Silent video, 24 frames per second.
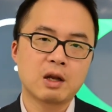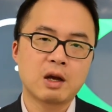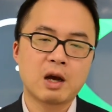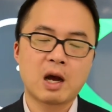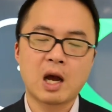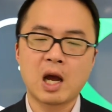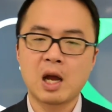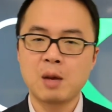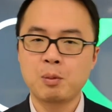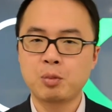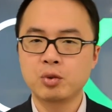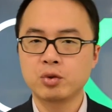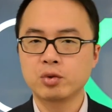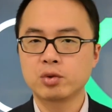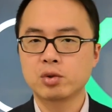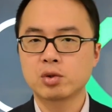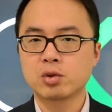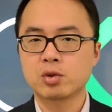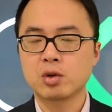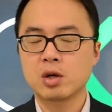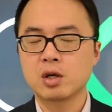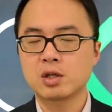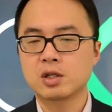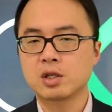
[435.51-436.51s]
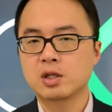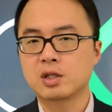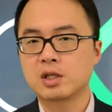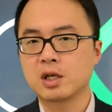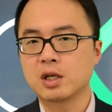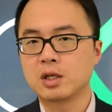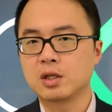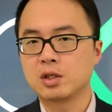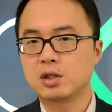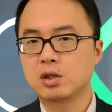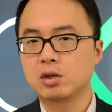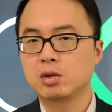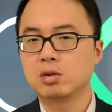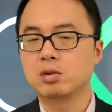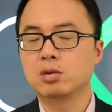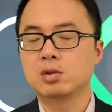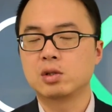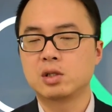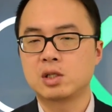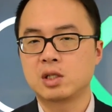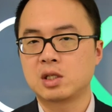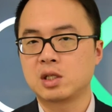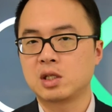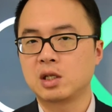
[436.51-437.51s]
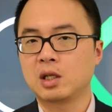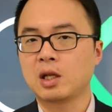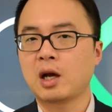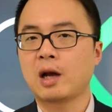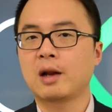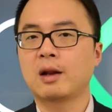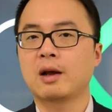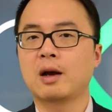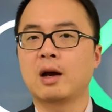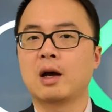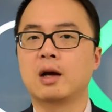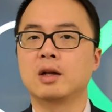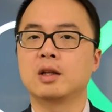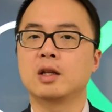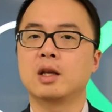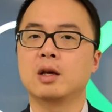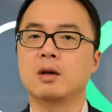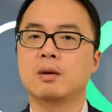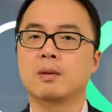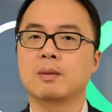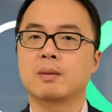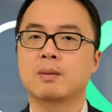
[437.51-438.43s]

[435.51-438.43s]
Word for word: 还不如说是拯救其他的行业。